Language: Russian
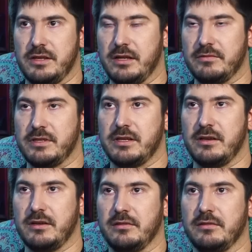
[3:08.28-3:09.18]

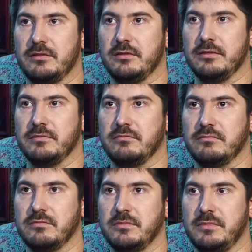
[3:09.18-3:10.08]
Следовательно,
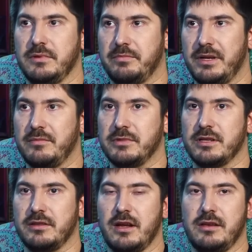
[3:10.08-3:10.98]
эм, при
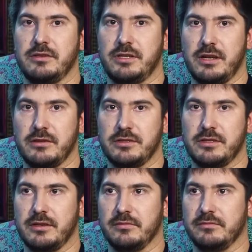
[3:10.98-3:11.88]
эмоциональной
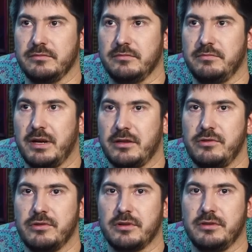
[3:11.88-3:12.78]
зрелости
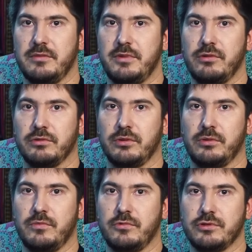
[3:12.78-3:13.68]
партнер доберет
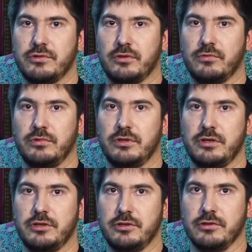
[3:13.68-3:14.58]
эту эмоцию откуда-то
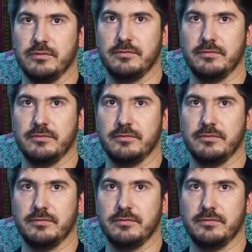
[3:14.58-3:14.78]
еще.